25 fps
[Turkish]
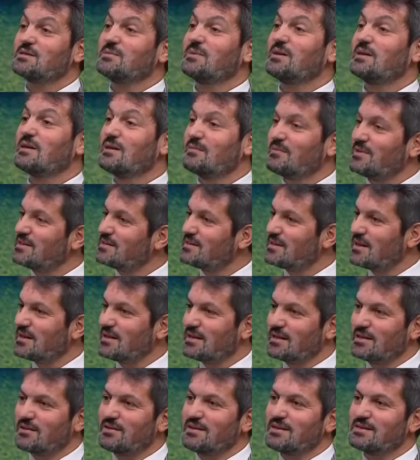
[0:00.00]
Peygamber sallallahu
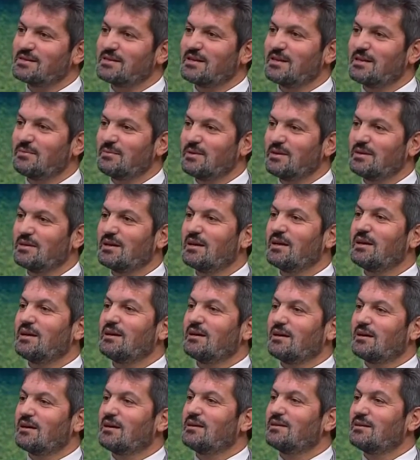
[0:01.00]
aleyhi ve sellemin
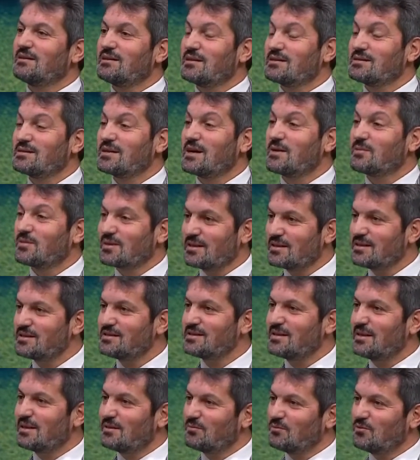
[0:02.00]
aline ashabına da
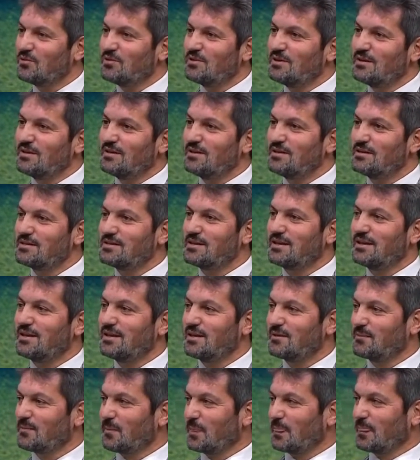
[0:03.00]
selam göndeririz ki
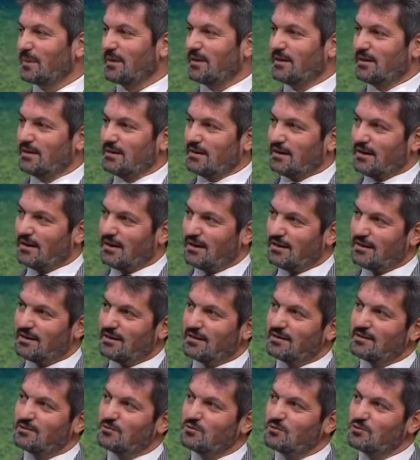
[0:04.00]

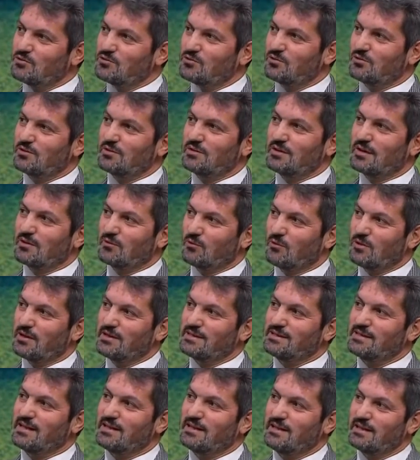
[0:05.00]
Allah'ın huzurundan o
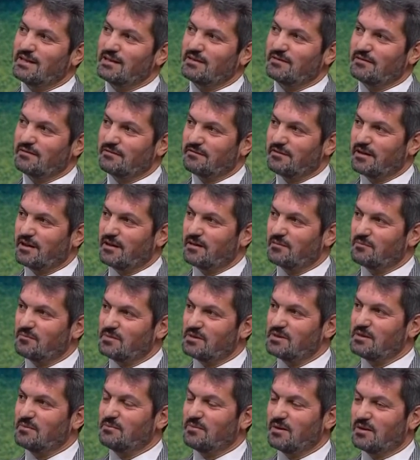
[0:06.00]
esenlik ve
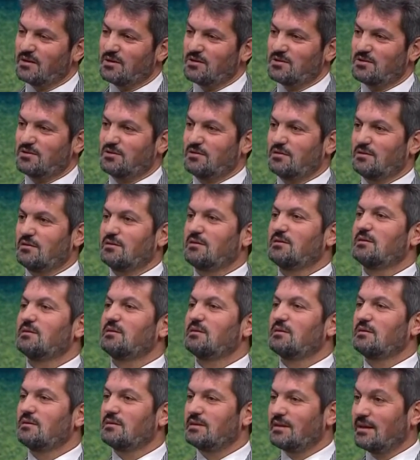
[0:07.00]
bize barış
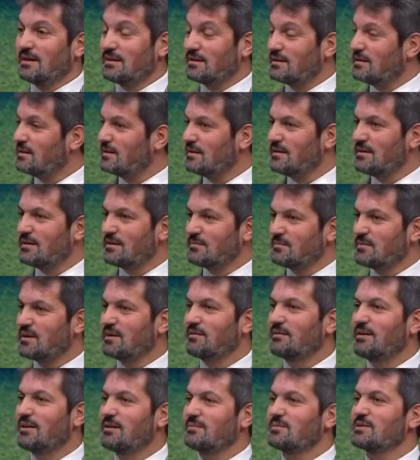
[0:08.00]
e, telkin eden
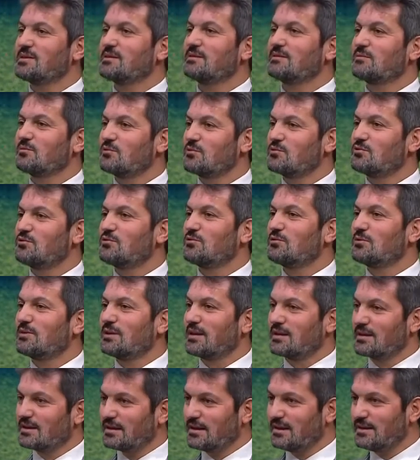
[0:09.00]
Mevlamızın
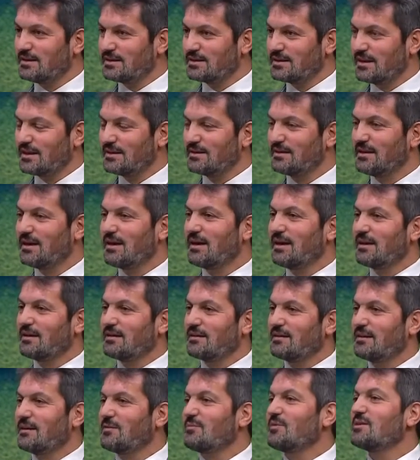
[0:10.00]
huzurundan gelirken
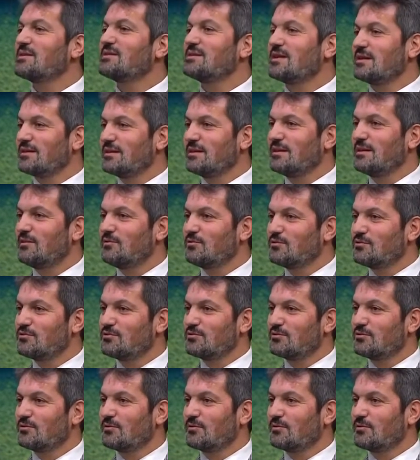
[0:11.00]
namazdan geliyorsun.